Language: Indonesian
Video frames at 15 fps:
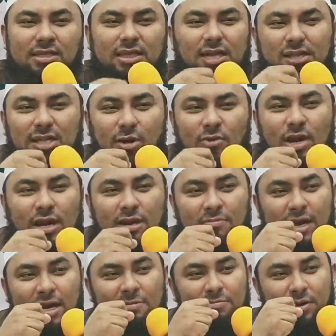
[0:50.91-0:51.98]
tidak tahu dari
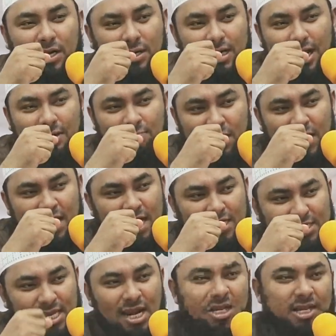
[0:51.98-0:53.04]
mana ber, dari mana
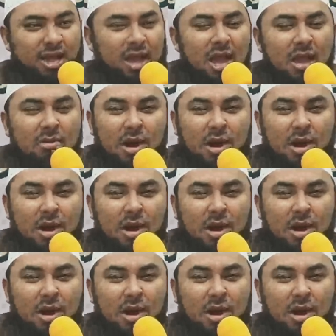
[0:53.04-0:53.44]
asalnya,